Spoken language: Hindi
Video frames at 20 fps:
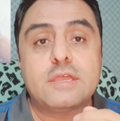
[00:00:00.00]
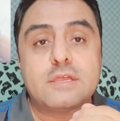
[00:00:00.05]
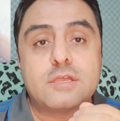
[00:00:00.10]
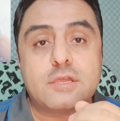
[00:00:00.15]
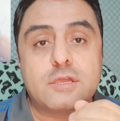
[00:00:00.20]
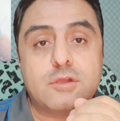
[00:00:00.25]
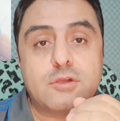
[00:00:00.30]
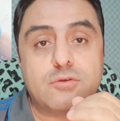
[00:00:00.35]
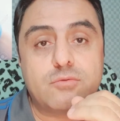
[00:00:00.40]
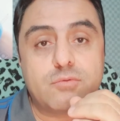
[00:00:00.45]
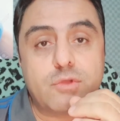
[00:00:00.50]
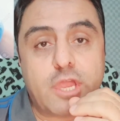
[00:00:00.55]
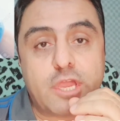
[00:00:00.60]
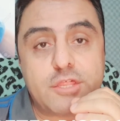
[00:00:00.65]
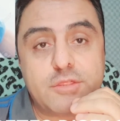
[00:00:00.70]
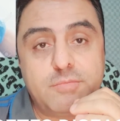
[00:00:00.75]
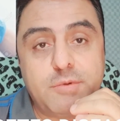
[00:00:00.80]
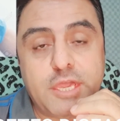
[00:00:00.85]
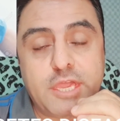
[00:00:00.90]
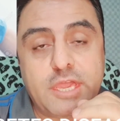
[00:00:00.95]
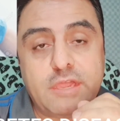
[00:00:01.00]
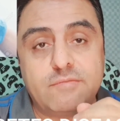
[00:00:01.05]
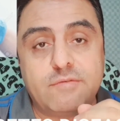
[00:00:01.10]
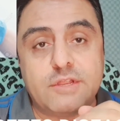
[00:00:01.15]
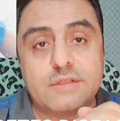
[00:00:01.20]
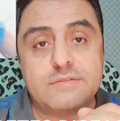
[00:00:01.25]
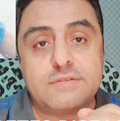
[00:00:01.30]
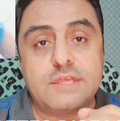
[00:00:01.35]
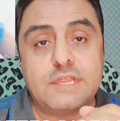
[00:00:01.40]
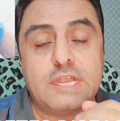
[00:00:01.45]
एच बी ए वन
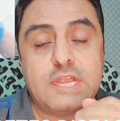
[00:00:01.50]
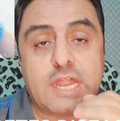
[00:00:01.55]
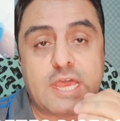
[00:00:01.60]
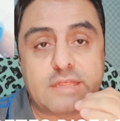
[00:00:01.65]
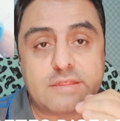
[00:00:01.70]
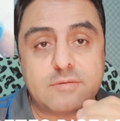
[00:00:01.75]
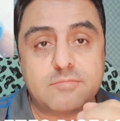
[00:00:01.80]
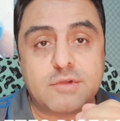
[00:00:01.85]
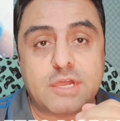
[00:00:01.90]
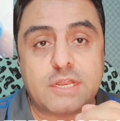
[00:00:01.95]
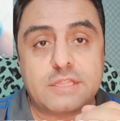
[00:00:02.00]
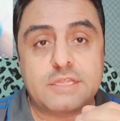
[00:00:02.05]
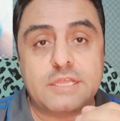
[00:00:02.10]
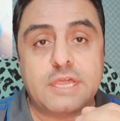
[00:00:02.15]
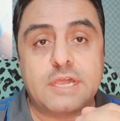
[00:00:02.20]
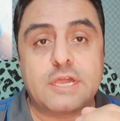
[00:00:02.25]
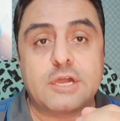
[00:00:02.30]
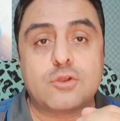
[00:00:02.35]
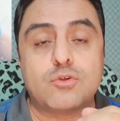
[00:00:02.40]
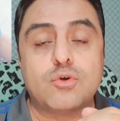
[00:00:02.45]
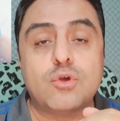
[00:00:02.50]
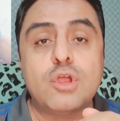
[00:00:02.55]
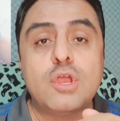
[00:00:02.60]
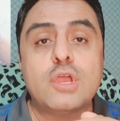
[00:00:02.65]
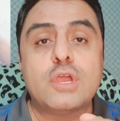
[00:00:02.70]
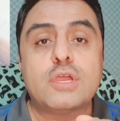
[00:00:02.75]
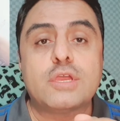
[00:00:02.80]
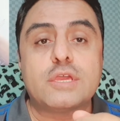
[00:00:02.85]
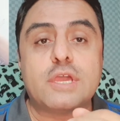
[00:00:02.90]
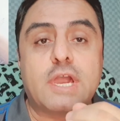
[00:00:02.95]
सी लाजम कर दिया करो
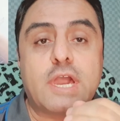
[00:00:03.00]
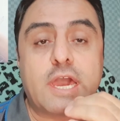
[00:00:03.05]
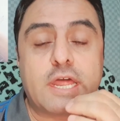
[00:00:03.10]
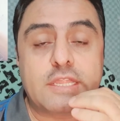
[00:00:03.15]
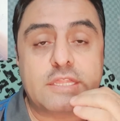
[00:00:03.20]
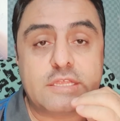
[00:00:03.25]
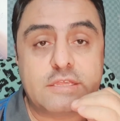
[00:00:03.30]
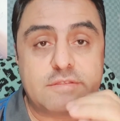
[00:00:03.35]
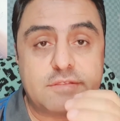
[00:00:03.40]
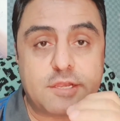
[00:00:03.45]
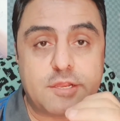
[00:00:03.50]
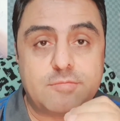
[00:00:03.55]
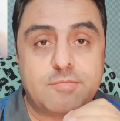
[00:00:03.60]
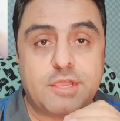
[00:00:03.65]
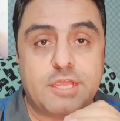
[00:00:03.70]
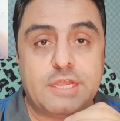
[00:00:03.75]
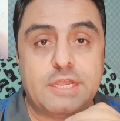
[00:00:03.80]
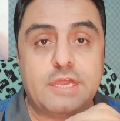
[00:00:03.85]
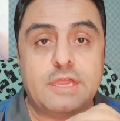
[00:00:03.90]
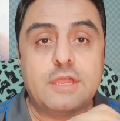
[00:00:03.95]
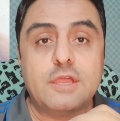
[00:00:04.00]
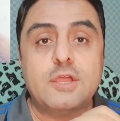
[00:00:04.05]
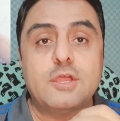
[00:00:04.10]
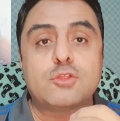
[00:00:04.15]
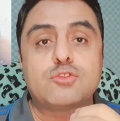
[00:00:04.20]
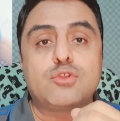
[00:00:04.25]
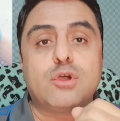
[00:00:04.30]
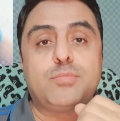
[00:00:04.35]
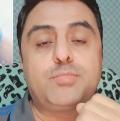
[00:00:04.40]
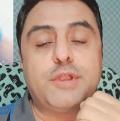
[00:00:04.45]
या हर तीसरे महीने
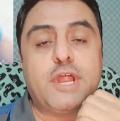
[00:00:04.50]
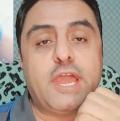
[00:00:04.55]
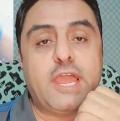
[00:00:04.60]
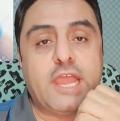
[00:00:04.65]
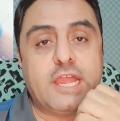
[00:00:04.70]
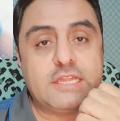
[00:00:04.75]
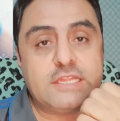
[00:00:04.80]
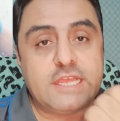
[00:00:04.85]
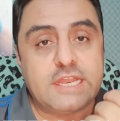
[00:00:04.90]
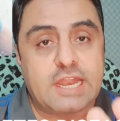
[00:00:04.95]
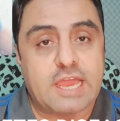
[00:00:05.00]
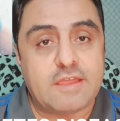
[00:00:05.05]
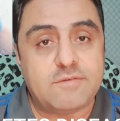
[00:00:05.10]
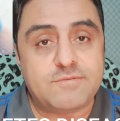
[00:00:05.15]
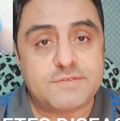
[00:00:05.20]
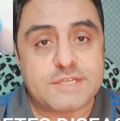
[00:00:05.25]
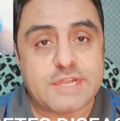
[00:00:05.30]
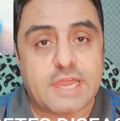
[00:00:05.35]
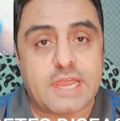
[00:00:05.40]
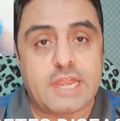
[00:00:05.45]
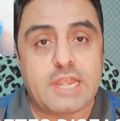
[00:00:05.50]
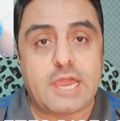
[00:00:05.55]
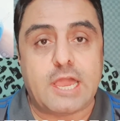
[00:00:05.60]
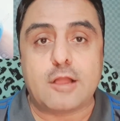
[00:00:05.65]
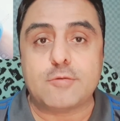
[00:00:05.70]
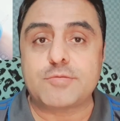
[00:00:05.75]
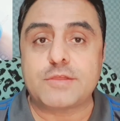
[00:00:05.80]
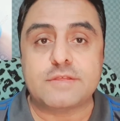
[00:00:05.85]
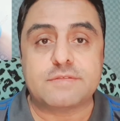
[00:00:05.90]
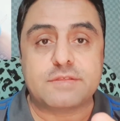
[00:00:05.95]
तो अपना हेल्थी लाइफ स्टाइल
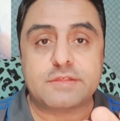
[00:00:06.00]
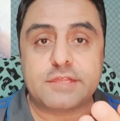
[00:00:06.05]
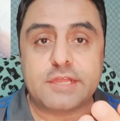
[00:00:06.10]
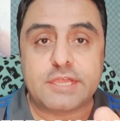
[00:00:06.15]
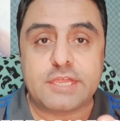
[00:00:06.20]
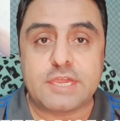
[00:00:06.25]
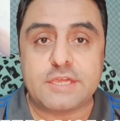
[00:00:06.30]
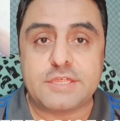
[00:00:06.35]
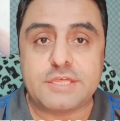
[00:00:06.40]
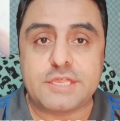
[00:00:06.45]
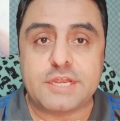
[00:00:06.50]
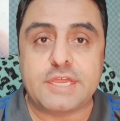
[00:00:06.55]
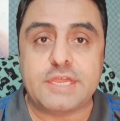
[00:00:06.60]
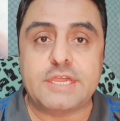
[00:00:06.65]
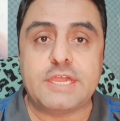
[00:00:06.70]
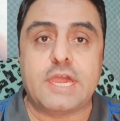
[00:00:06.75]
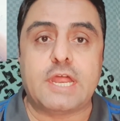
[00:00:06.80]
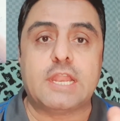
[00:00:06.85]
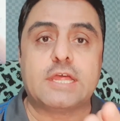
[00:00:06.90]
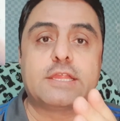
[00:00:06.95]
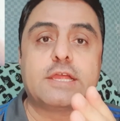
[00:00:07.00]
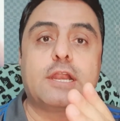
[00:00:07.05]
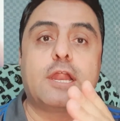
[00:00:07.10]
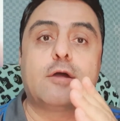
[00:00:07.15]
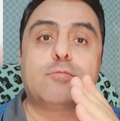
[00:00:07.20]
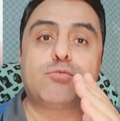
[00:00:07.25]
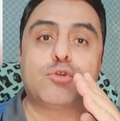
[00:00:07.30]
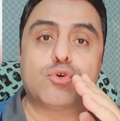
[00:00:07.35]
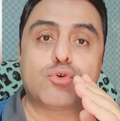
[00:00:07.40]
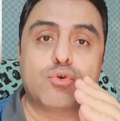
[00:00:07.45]
आपकी ज़िंदगी अच्छी रहेगी अल्लाह ताला
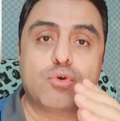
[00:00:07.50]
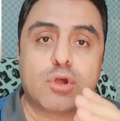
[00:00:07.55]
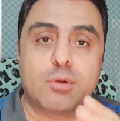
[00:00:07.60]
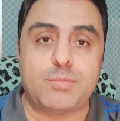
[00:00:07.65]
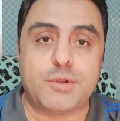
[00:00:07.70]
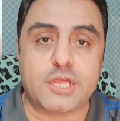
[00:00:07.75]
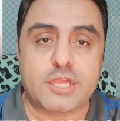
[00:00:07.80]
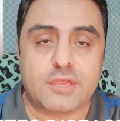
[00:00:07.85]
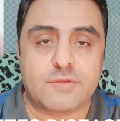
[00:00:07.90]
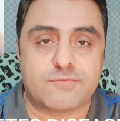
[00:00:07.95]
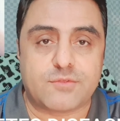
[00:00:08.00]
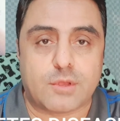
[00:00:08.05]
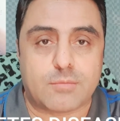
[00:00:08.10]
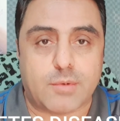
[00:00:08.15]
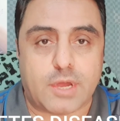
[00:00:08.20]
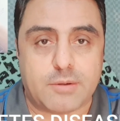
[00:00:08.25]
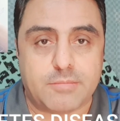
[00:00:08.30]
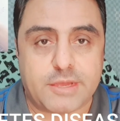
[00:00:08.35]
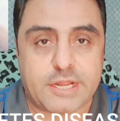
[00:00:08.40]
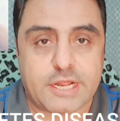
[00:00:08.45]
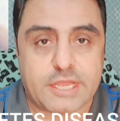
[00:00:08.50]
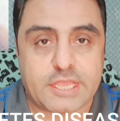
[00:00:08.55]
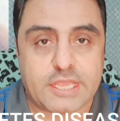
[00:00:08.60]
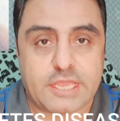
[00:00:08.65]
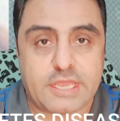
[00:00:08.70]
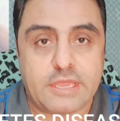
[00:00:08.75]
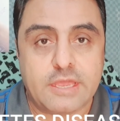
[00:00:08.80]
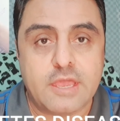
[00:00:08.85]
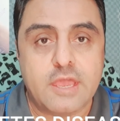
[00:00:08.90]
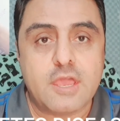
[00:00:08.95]
आप लोगों को अपने खेफ जबान में रखें